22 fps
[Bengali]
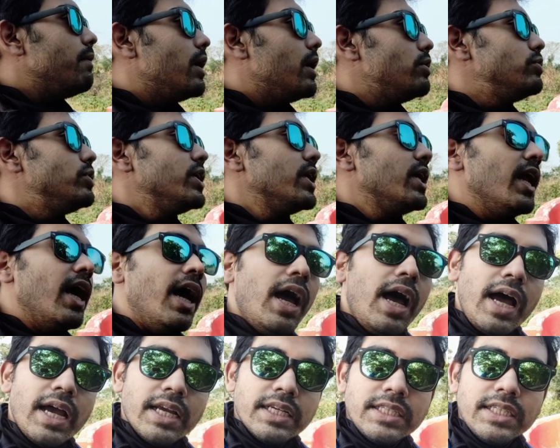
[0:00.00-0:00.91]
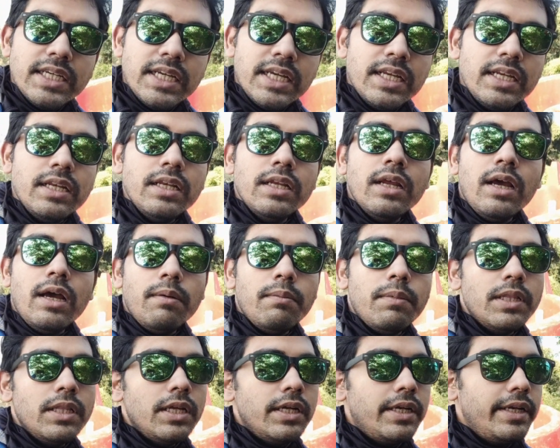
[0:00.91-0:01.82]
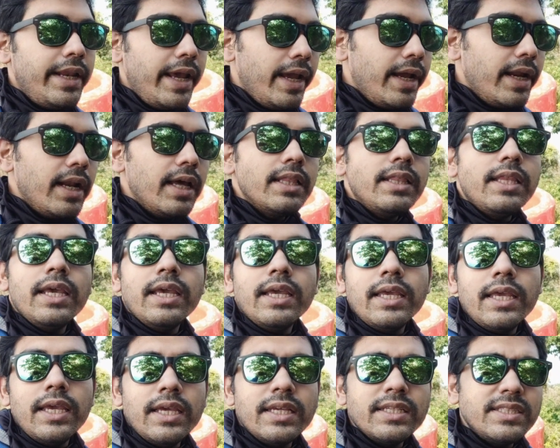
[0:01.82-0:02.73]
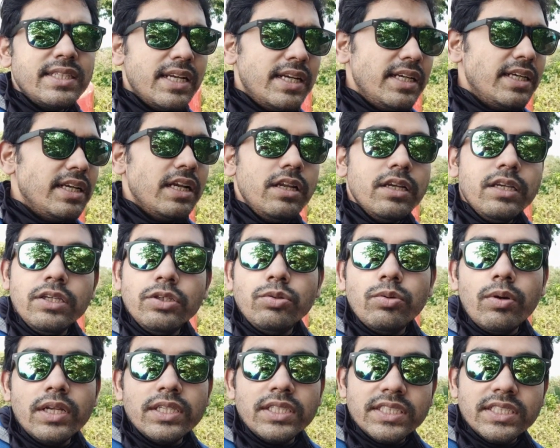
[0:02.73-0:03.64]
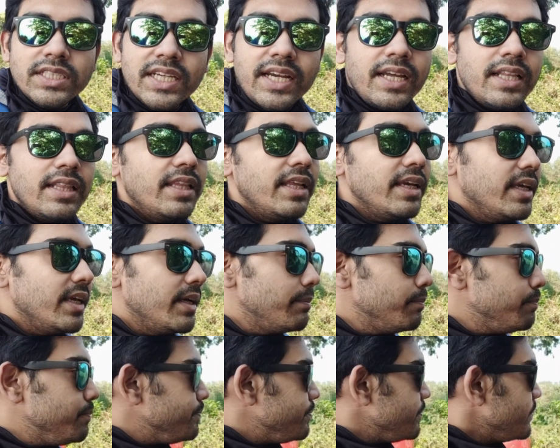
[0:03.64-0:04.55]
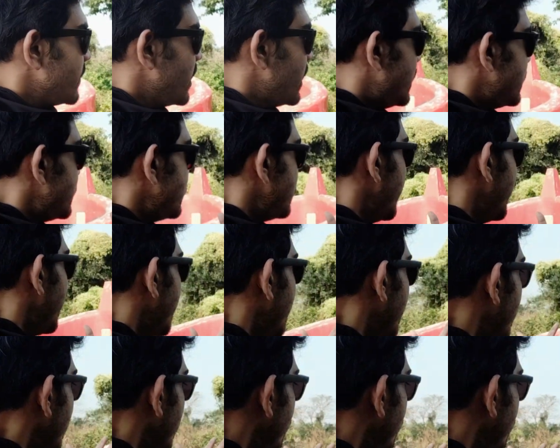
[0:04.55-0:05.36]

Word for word: মানুষেরা আসেন আমাদের ট্যাংরা থেকে সেন্ট্রালে কিছু আছে সেখান থেকে এসে এখানে